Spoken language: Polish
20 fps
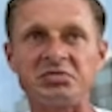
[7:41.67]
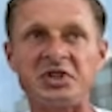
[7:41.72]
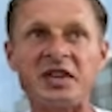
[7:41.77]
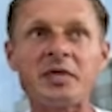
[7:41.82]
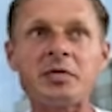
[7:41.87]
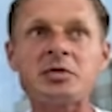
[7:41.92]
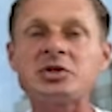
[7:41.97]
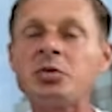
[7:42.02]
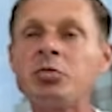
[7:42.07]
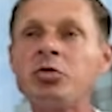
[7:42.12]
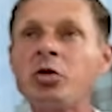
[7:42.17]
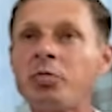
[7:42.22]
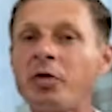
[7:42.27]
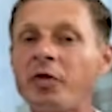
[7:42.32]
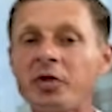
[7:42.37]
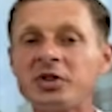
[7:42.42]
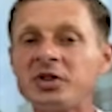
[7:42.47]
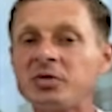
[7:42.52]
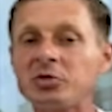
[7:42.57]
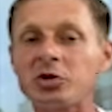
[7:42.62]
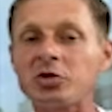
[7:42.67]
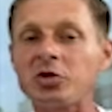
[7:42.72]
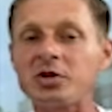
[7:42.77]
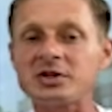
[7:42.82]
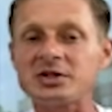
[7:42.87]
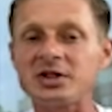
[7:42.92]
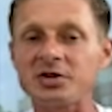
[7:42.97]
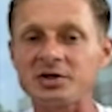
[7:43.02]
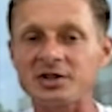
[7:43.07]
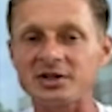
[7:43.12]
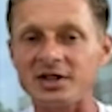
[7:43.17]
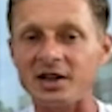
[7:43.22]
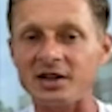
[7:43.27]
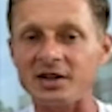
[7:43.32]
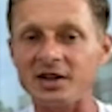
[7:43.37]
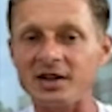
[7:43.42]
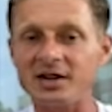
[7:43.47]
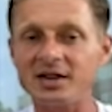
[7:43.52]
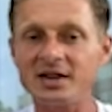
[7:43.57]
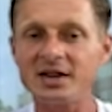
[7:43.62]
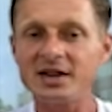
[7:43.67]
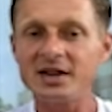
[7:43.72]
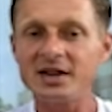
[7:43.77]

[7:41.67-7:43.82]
Nie wiem, co było powodem do końca rozstania mhm.